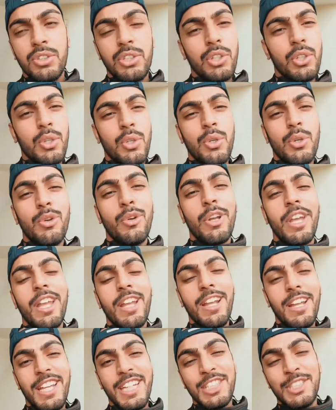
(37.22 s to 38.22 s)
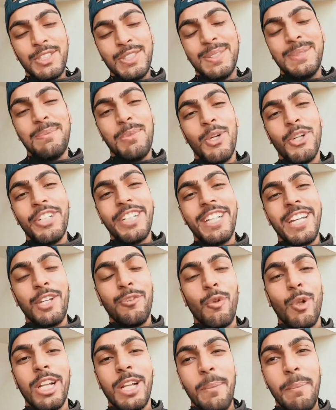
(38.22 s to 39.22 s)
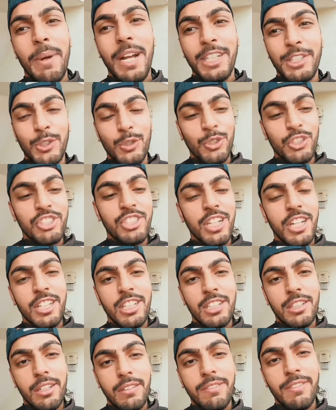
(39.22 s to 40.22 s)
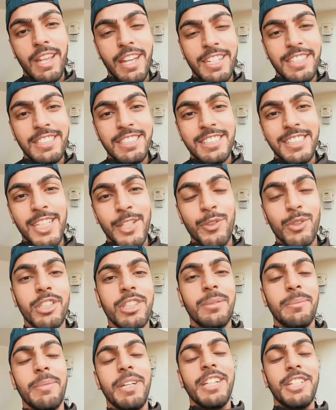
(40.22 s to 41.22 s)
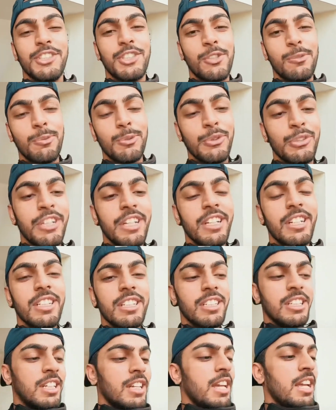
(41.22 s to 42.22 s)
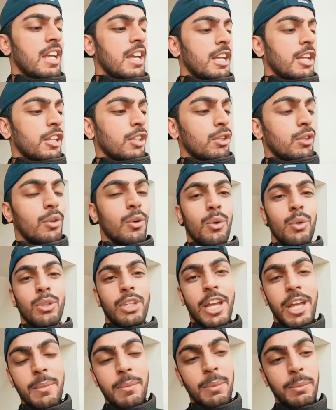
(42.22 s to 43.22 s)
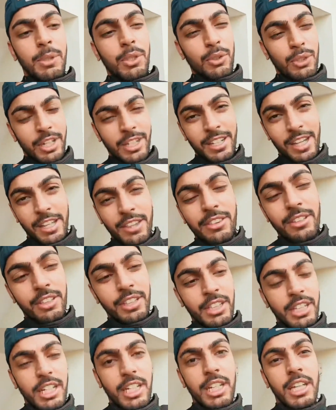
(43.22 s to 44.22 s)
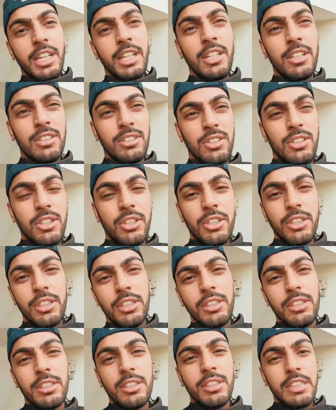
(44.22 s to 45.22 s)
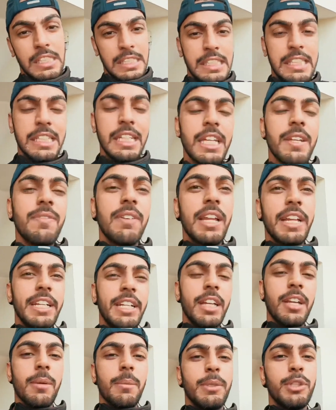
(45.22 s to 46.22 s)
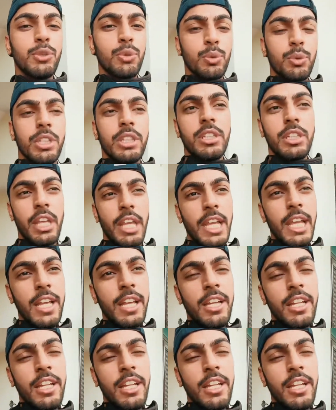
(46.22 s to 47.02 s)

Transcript: सो हे गाइस गुड मॉर्निंग एंड वेलकम बैक टू द चैनल द फ्लाइंग स्टीवर्ड मैं है पूनिया तो टाइम अभी हो रहा है नाइन थर्टी और दीदी की फ़्लाइट है अभी सूरत की